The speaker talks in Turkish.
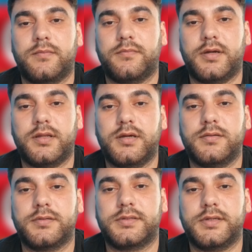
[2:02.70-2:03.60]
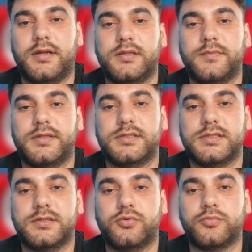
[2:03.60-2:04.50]
bana yardım
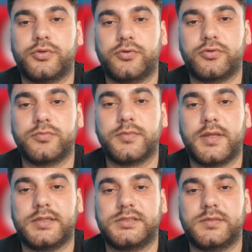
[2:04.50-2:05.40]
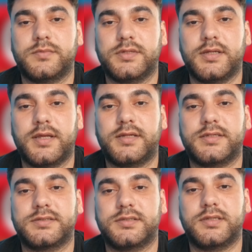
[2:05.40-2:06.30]
edeceğini umuyorum. Şimdiden
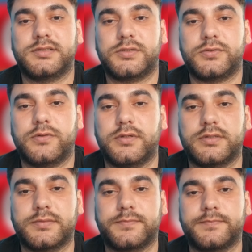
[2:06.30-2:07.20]
herkese teşekkürler.